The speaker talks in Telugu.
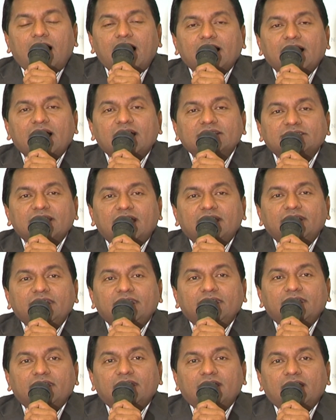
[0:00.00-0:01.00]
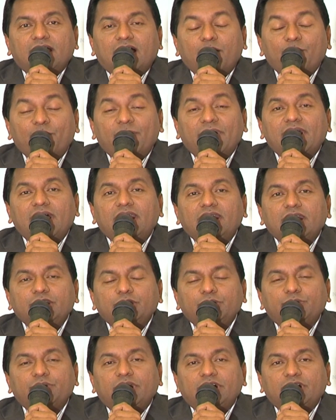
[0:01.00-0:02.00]
ఆకాశాన్ని అంబరాలను
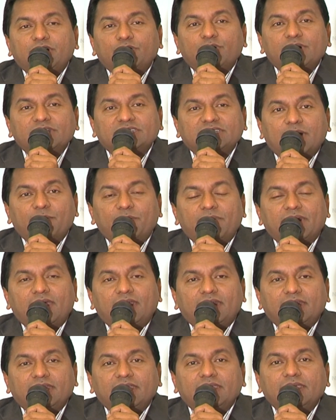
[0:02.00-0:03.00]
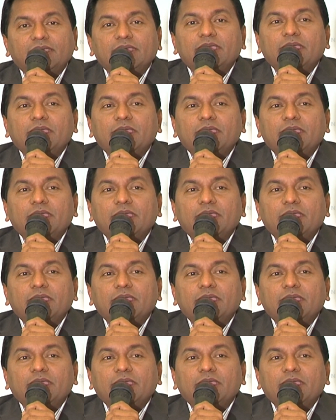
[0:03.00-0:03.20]
అందుకునేటువంటి సంబరాల్ని